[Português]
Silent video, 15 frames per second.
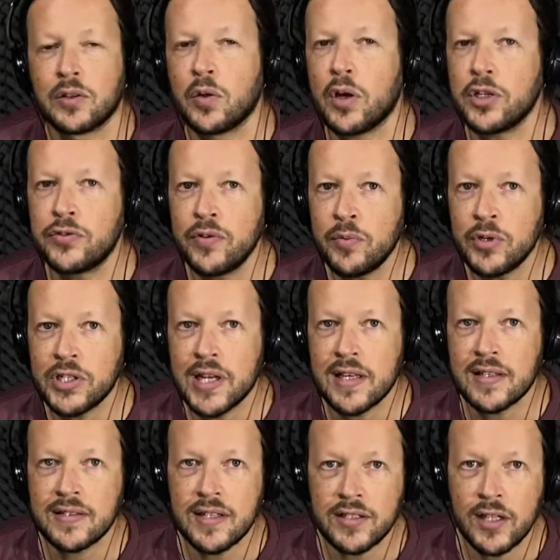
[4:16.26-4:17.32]
Nós vimos que
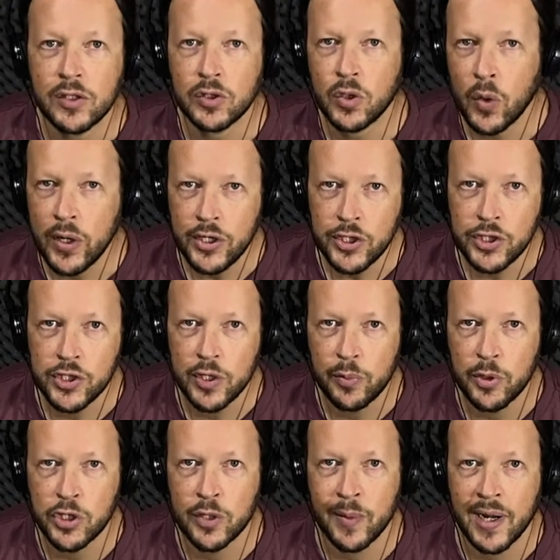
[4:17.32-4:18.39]
existem dois
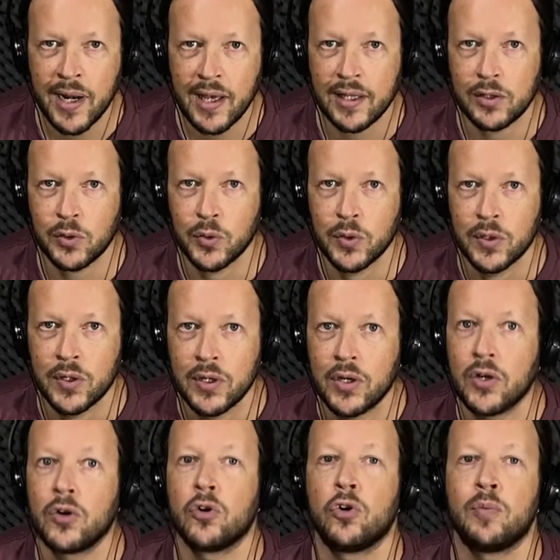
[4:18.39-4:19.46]
tipos de maracatu:
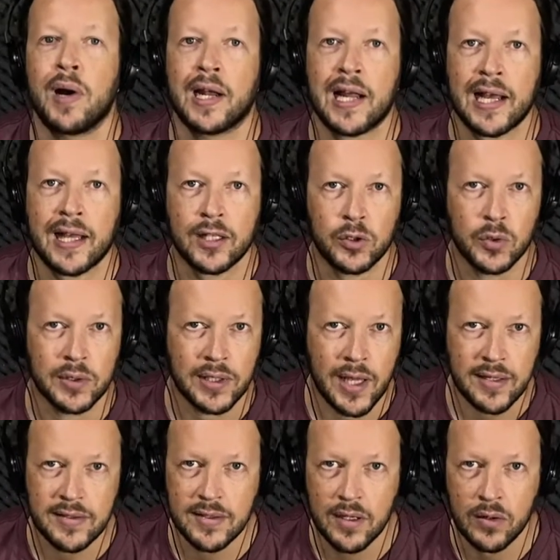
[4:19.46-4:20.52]
o maracatu
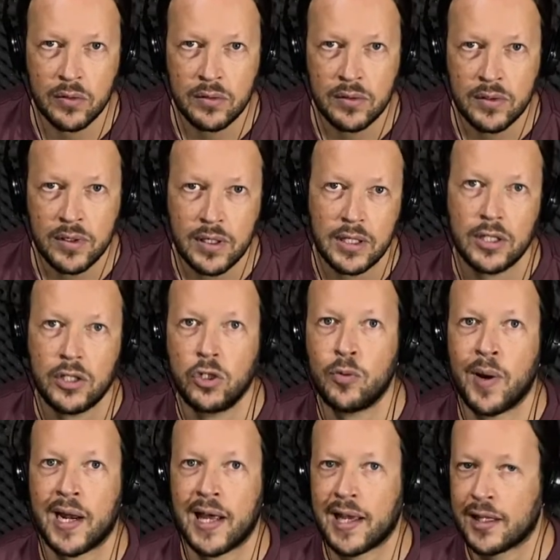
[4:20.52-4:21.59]
nação e o
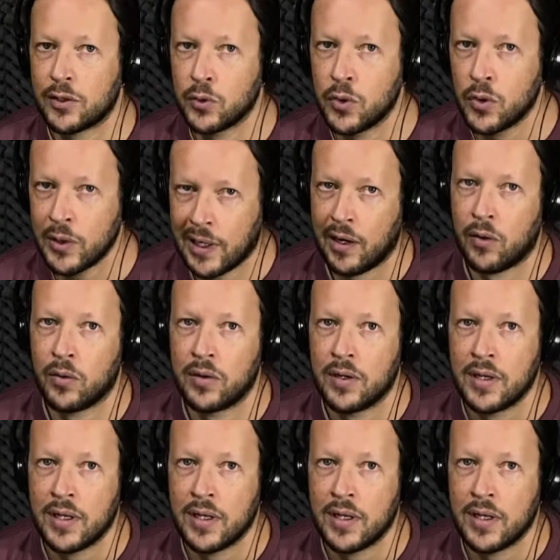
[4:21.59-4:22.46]
maracatu rural.